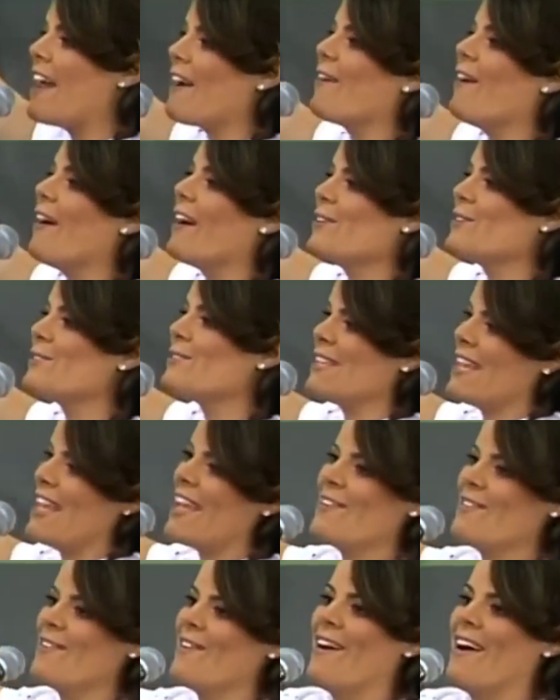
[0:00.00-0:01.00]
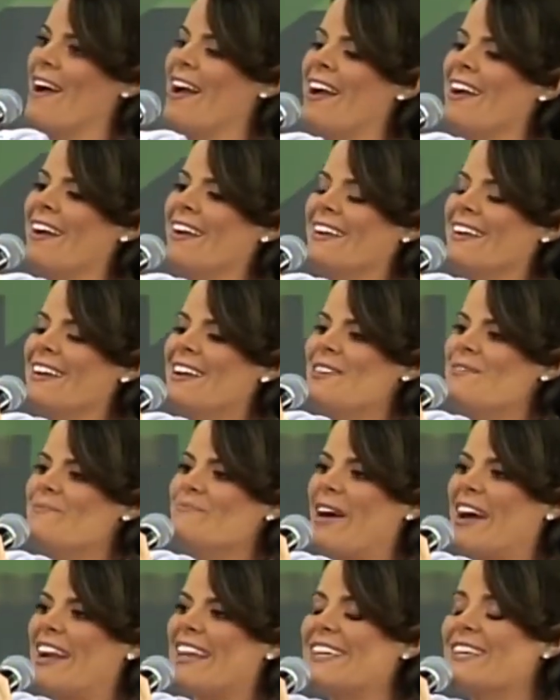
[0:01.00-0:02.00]
agora ao Senhor,
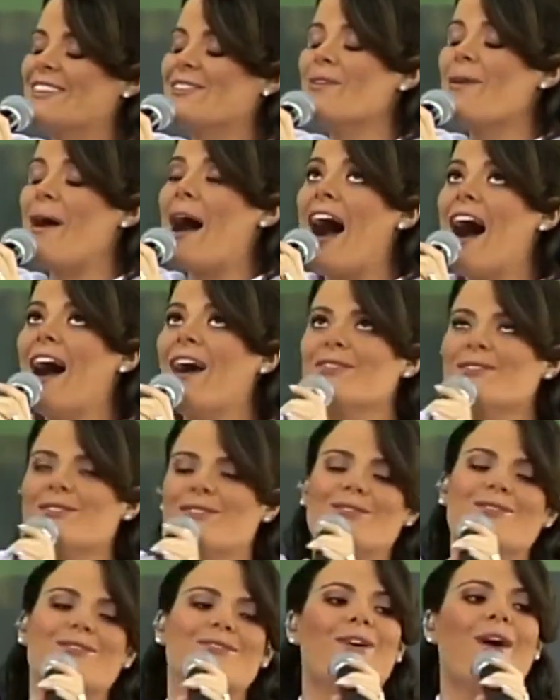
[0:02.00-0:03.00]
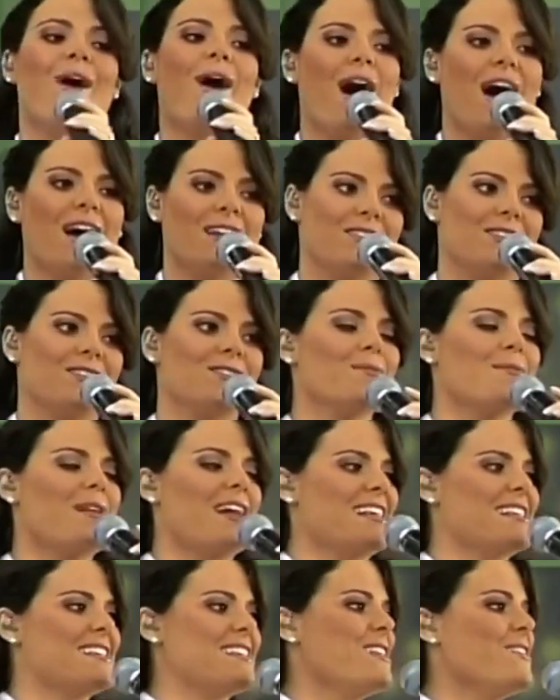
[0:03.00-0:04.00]
para que do alto, do norte do
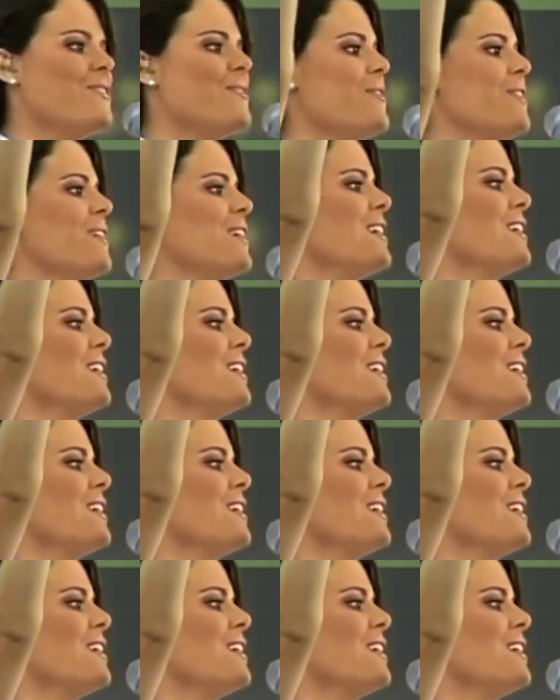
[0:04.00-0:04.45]
Brasil,